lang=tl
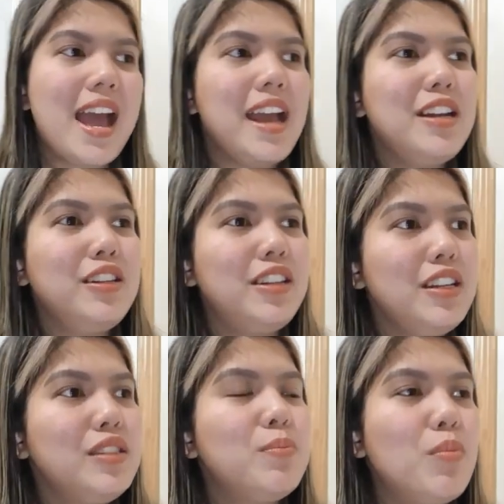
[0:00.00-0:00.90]
And
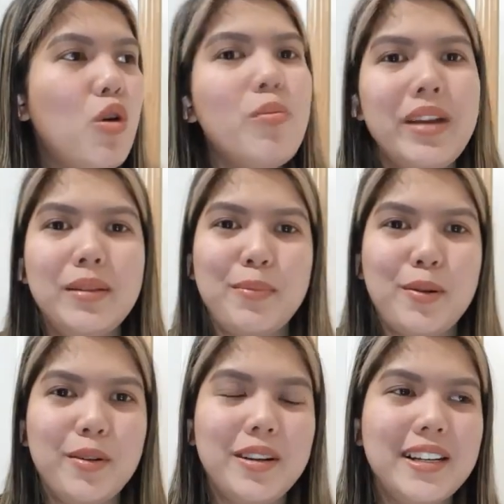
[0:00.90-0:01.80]
this moment
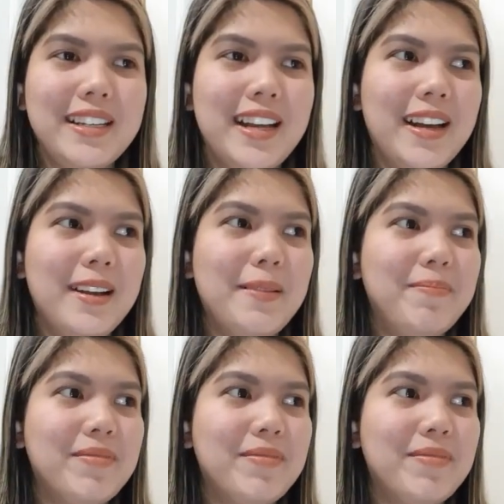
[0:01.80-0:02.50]
po na